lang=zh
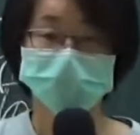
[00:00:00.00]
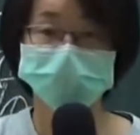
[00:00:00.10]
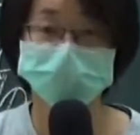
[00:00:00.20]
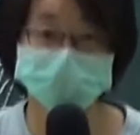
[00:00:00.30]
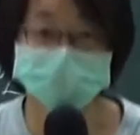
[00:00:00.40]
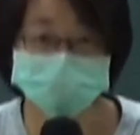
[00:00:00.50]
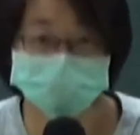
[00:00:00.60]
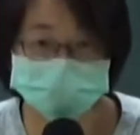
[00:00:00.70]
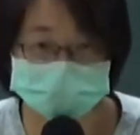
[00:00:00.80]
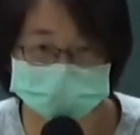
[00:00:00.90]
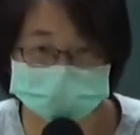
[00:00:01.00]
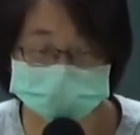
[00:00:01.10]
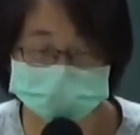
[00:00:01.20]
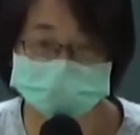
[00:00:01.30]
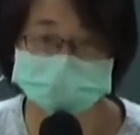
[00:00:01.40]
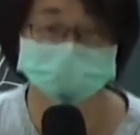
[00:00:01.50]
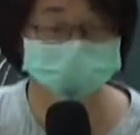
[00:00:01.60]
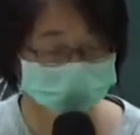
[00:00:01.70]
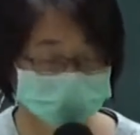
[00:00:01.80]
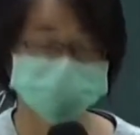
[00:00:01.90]
啊，我一慢慢引导给你
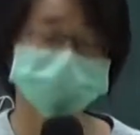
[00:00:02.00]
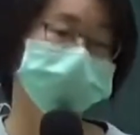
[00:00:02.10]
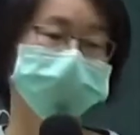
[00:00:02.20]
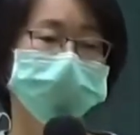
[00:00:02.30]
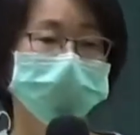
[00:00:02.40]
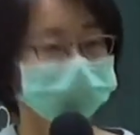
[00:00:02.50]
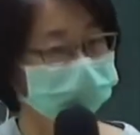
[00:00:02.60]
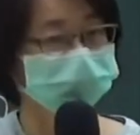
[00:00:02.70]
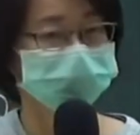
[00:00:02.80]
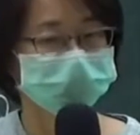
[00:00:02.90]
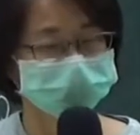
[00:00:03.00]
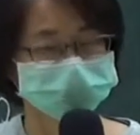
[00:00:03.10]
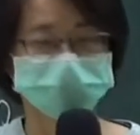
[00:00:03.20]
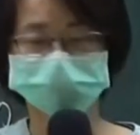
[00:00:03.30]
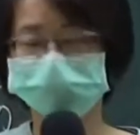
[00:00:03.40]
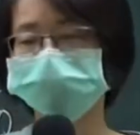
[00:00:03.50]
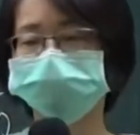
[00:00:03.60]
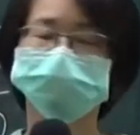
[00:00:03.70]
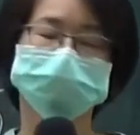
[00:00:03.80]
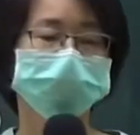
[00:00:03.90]
听，你要思考，然后你把它想通，你
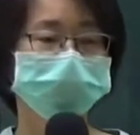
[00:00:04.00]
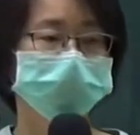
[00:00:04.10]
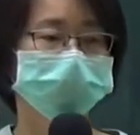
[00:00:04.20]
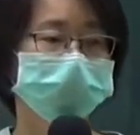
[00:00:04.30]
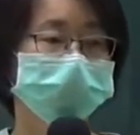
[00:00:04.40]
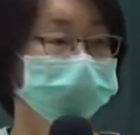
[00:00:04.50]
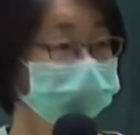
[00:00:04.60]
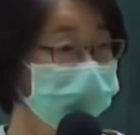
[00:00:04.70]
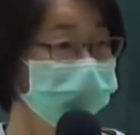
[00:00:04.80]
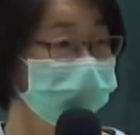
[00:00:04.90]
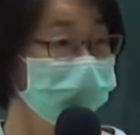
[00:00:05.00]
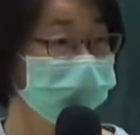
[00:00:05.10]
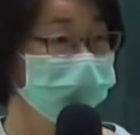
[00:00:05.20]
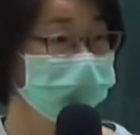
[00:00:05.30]
就不用背它了，可以吗？